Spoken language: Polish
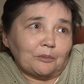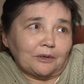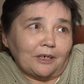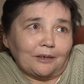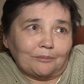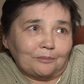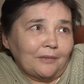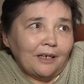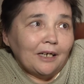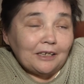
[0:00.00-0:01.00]
Ja
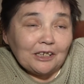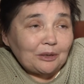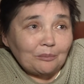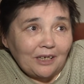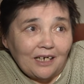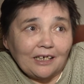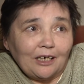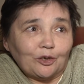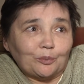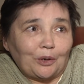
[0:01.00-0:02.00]
jestem
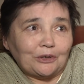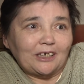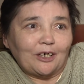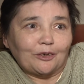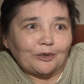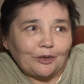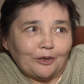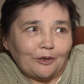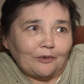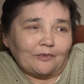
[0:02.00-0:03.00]
daleka od proszenia o
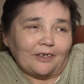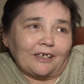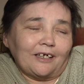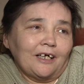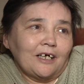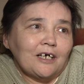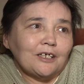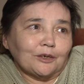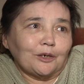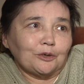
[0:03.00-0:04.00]
cokolwiek.
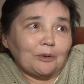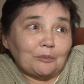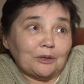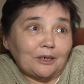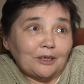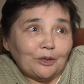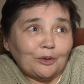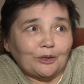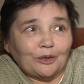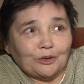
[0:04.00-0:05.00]
Zgodziłam się i
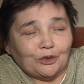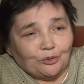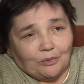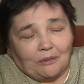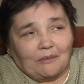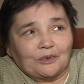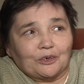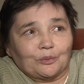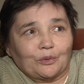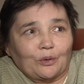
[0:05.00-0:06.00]
to, co otrzymałam w
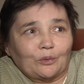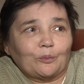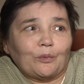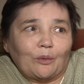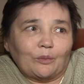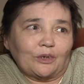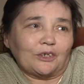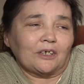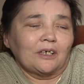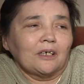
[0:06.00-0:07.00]
zeszłym roku,
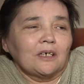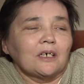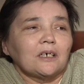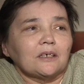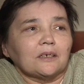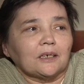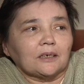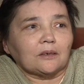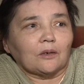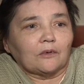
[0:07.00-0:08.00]
pomoc e, ze
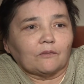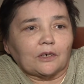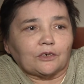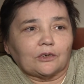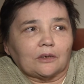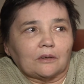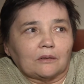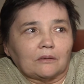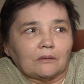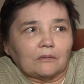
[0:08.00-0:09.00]
strony właśnie
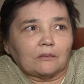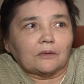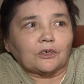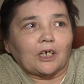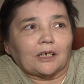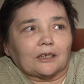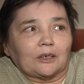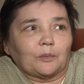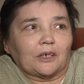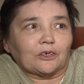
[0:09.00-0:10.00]
e,
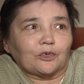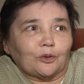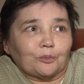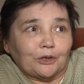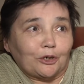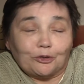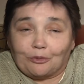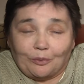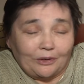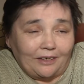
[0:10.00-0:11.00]
szlachetnej paczki, to
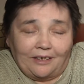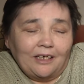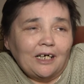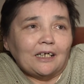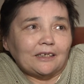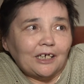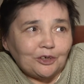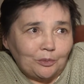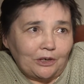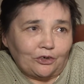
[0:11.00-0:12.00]
przerosło moje
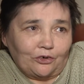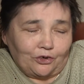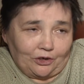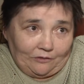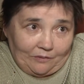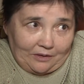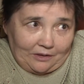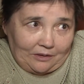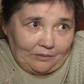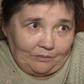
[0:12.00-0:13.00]
najśmielsze
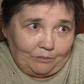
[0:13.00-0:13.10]
oczekiwania.